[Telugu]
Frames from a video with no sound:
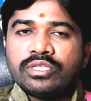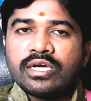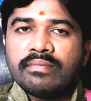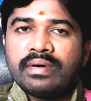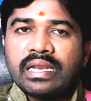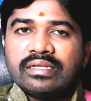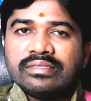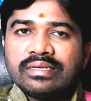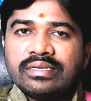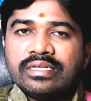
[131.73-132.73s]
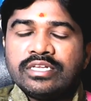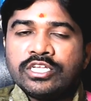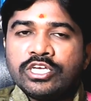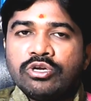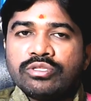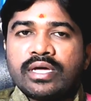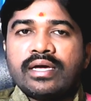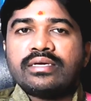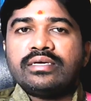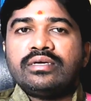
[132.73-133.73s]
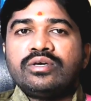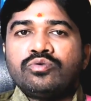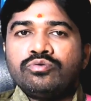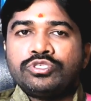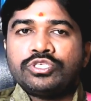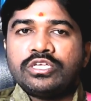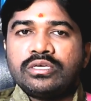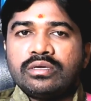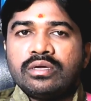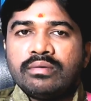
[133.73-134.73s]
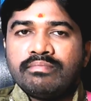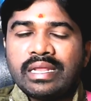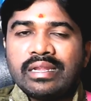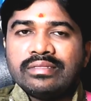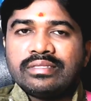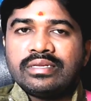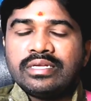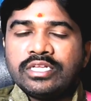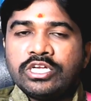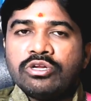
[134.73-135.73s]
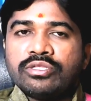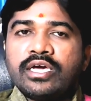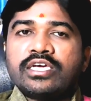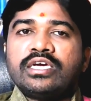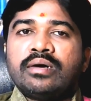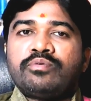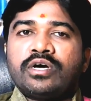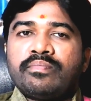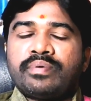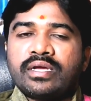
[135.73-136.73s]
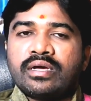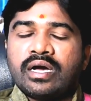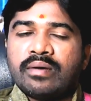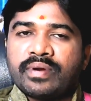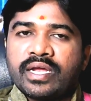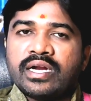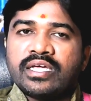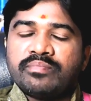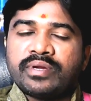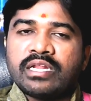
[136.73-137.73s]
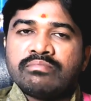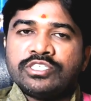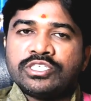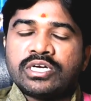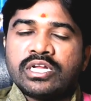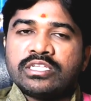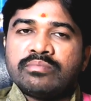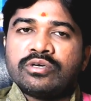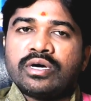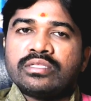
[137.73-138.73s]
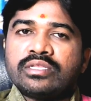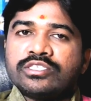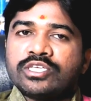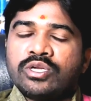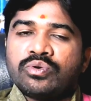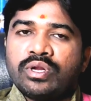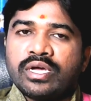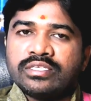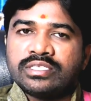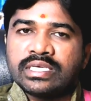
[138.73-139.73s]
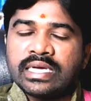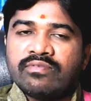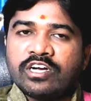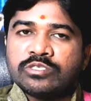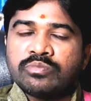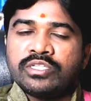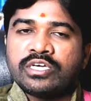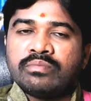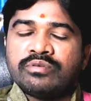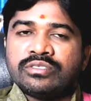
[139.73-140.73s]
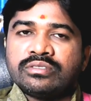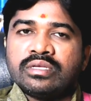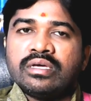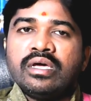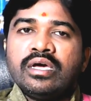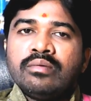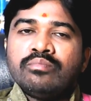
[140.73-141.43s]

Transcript: కొద్దిగా బెల్లం తిని నీళ్లు తాగి కూర్చుని బెల్లం తిని నీళ్లు తాగి అప్పుడు ఆ ప్రయా ఆ ప్రయాణాన్ని ప్రారంభించినట్లయితే మీకు అంతా సానుకూలంగా జరిగే అవకాశం అనేది కనిపిస్తుంది